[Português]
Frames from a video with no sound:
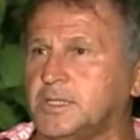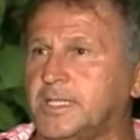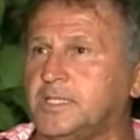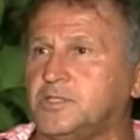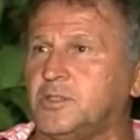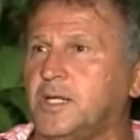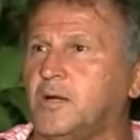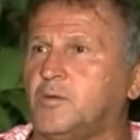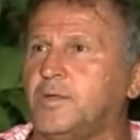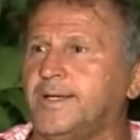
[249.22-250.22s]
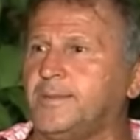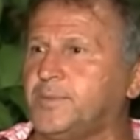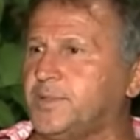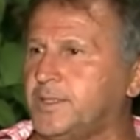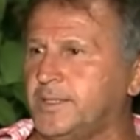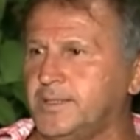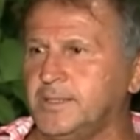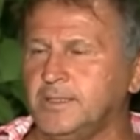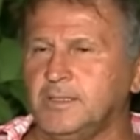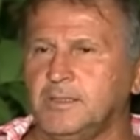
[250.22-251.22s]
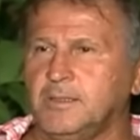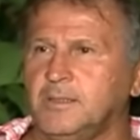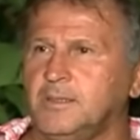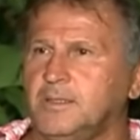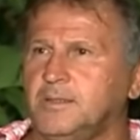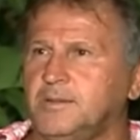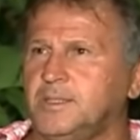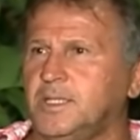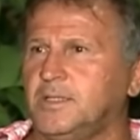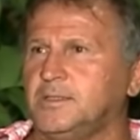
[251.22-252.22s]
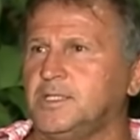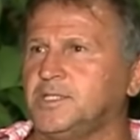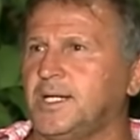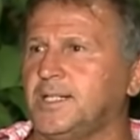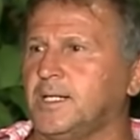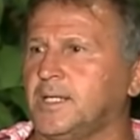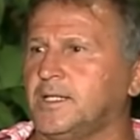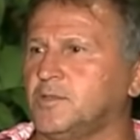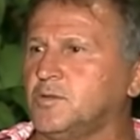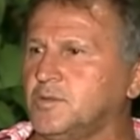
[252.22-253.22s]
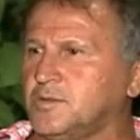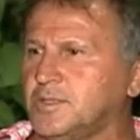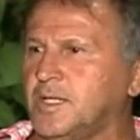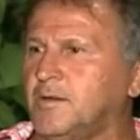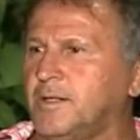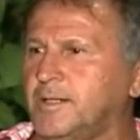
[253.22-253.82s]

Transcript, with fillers: eu gostaria de jogar com ele porque eu ia deixar ele na cara do gol toda